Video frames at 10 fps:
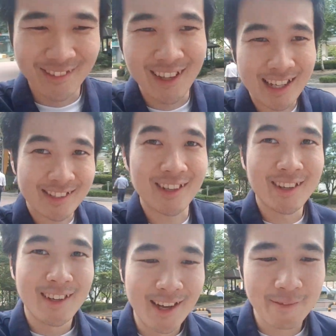한번 가서
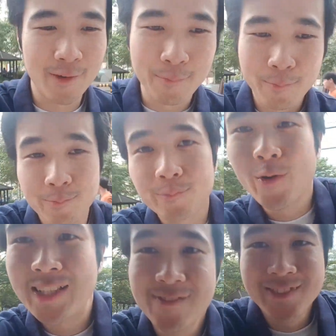한번
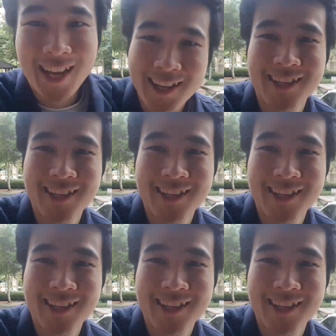보겠습니다